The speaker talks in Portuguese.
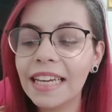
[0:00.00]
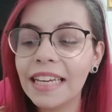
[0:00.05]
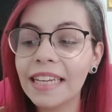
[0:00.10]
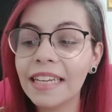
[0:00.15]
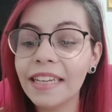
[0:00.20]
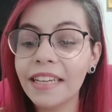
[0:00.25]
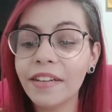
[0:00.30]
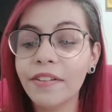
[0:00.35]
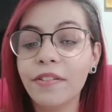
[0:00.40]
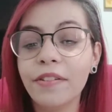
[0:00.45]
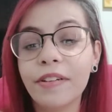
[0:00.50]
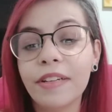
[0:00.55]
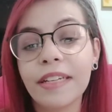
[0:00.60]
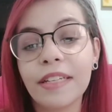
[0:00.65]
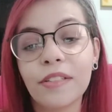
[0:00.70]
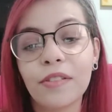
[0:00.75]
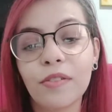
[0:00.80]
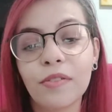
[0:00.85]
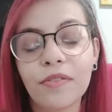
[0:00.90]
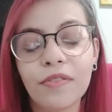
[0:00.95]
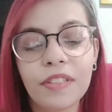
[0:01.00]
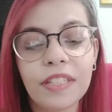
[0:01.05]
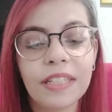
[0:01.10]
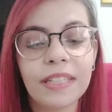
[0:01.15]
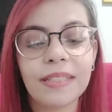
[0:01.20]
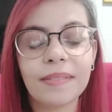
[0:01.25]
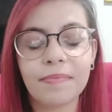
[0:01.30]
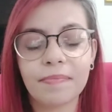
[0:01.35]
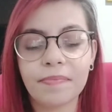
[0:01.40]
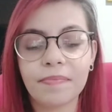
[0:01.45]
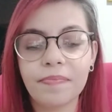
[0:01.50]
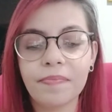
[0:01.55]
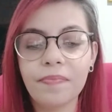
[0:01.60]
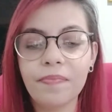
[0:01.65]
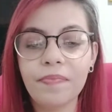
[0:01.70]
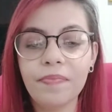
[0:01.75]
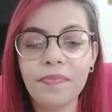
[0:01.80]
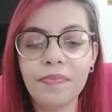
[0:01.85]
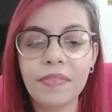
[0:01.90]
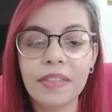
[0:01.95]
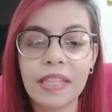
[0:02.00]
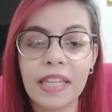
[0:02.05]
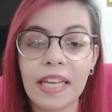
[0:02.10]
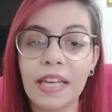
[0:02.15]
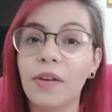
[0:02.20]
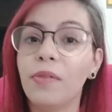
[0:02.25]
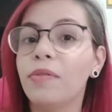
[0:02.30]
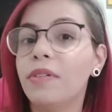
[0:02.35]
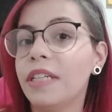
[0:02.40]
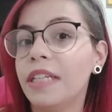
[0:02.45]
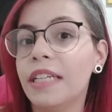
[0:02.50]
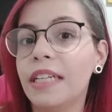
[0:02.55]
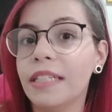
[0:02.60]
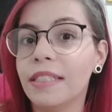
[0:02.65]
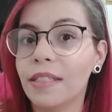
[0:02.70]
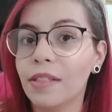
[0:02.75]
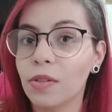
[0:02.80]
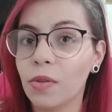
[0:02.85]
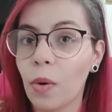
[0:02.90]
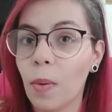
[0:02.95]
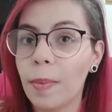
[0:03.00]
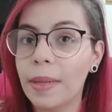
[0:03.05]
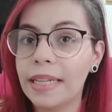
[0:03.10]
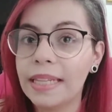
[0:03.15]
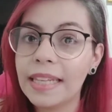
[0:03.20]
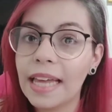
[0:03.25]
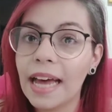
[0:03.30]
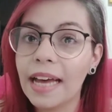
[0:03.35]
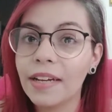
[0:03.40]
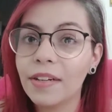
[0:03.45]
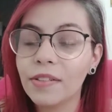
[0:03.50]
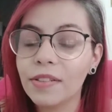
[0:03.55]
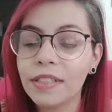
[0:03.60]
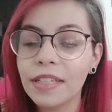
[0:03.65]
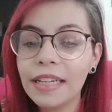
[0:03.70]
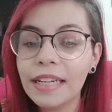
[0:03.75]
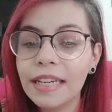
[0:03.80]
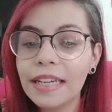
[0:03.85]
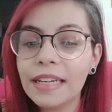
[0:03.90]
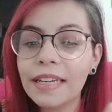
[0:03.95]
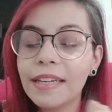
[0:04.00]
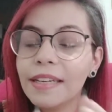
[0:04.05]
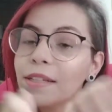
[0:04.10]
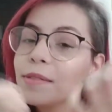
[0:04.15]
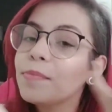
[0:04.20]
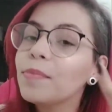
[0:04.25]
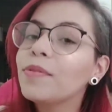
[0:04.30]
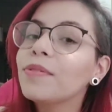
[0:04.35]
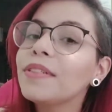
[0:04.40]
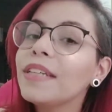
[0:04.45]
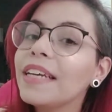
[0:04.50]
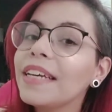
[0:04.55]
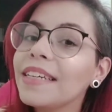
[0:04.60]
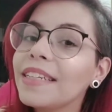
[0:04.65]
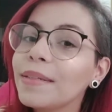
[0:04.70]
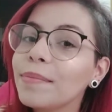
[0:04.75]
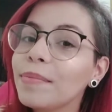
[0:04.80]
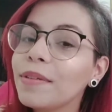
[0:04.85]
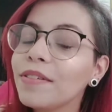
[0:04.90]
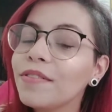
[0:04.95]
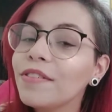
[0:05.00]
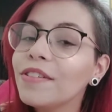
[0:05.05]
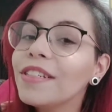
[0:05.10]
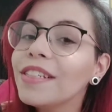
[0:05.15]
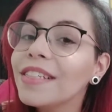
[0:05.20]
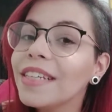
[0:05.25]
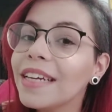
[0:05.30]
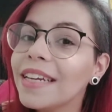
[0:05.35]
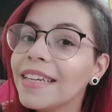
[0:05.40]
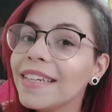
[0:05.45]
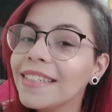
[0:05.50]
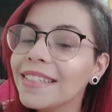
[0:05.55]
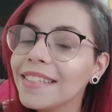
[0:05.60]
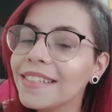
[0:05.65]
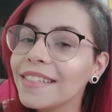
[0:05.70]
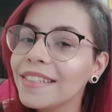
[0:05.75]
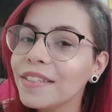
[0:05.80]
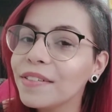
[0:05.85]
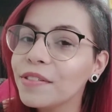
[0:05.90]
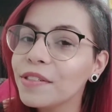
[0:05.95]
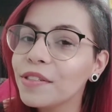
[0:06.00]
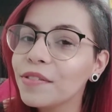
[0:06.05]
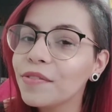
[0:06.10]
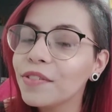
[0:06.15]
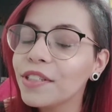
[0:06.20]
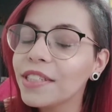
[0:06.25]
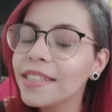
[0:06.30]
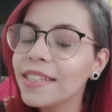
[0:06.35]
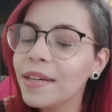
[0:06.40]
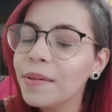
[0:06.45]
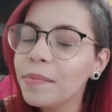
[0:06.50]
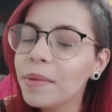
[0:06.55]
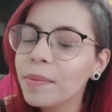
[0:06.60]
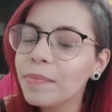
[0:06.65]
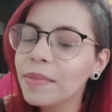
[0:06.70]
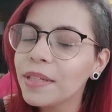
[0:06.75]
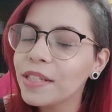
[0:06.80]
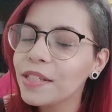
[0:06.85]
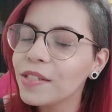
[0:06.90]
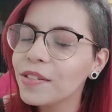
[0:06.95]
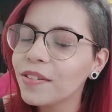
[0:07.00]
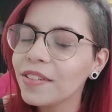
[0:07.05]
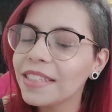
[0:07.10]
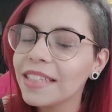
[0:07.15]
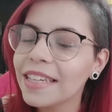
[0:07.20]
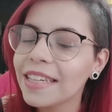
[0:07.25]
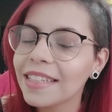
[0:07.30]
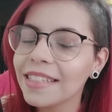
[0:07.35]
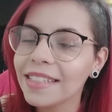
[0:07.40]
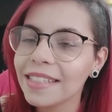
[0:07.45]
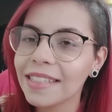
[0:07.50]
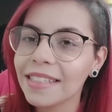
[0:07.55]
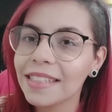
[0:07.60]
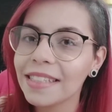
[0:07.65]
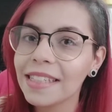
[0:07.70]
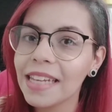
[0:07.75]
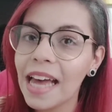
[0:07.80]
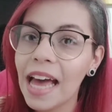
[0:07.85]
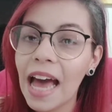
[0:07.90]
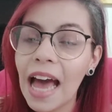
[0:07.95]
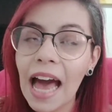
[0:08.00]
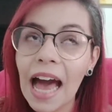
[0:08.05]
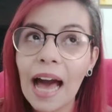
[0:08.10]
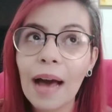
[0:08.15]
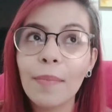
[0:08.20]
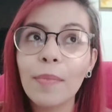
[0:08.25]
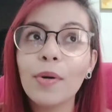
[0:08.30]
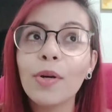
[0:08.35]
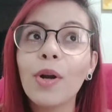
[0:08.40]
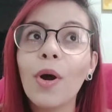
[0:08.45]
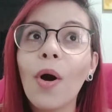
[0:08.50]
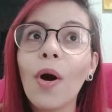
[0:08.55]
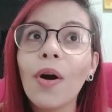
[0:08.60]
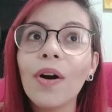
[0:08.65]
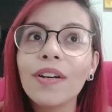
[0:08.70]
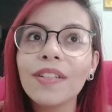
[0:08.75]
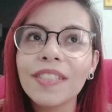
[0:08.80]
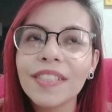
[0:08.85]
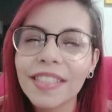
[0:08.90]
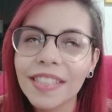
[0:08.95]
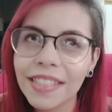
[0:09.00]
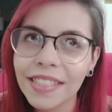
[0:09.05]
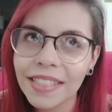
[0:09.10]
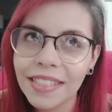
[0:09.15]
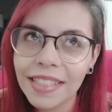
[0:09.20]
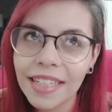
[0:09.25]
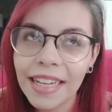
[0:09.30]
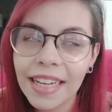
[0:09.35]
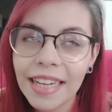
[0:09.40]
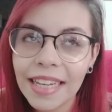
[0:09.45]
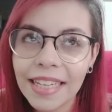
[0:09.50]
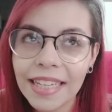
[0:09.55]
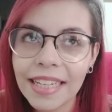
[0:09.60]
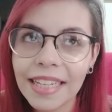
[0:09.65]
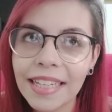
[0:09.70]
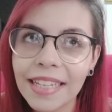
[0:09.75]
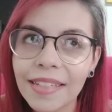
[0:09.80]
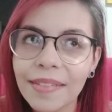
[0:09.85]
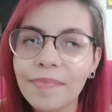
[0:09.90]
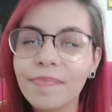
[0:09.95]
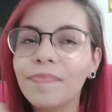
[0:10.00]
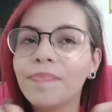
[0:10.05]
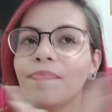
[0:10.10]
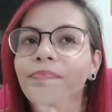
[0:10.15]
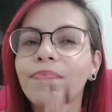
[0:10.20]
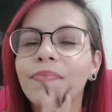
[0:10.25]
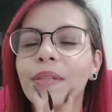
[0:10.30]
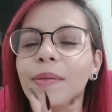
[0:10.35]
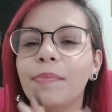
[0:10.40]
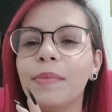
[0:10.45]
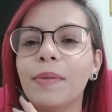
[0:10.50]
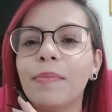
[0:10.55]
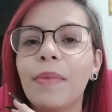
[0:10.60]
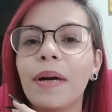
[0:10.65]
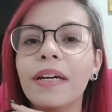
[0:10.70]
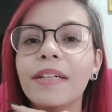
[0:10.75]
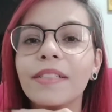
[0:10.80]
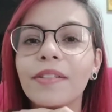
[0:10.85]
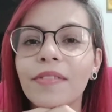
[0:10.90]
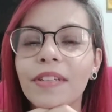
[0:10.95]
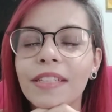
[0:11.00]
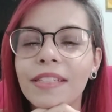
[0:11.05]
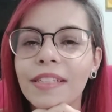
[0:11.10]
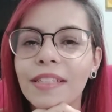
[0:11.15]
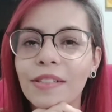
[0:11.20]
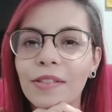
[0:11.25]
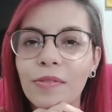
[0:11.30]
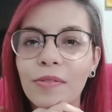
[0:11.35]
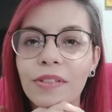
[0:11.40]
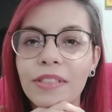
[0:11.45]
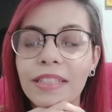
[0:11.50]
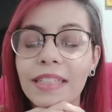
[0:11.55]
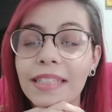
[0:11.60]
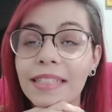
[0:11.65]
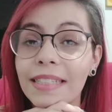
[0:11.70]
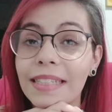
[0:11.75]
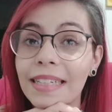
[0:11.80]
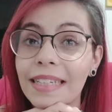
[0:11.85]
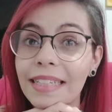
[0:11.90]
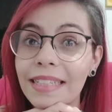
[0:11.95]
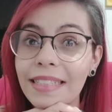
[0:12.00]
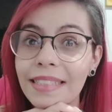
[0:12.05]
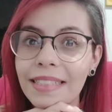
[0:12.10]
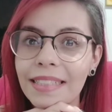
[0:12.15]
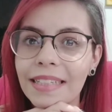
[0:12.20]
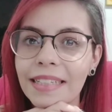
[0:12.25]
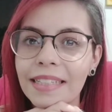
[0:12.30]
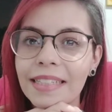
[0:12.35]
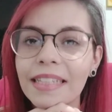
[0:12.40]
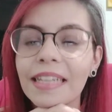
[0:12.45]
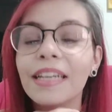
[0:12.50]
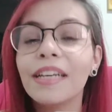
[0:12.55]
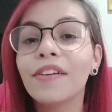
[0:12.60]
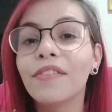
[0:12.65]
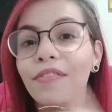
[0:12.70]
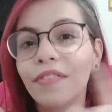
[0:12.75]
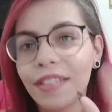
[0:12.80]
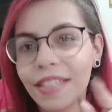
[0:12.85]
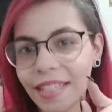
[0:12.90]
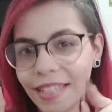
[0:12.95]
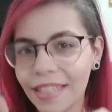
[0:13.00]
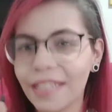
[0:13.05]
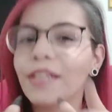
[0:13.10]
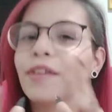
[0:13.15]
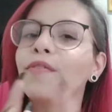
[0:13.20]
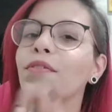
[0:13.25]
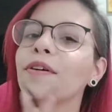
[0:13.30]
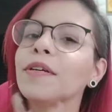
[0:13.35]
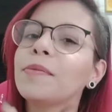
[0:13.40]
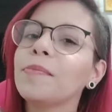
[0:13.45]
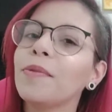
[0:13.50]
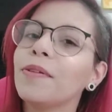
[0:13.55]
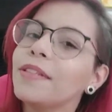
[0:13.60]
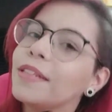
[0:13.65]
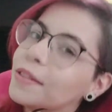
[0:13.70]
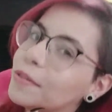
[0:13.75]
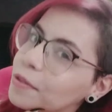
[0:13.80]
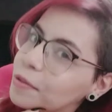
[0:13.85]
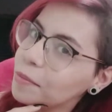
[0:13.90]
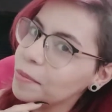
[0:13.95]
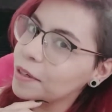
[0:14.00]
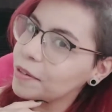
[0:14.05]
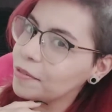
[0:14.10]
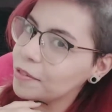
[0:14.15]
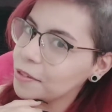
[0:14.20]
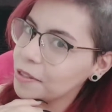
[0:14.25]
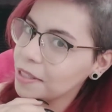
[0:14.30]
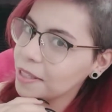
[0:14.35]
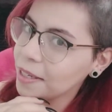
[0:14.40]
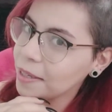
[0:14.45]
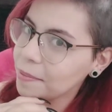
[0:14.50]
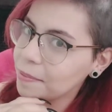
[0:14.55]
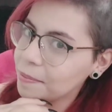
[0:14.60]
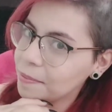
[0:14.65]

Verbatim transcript: e eu resolvi reunir esses comentários e responder aqui para vocês. Então, se você é uma pessoa dessas amorosas que me mandam essas coisas lindas, fica aqui que eu vou responder tudo para você.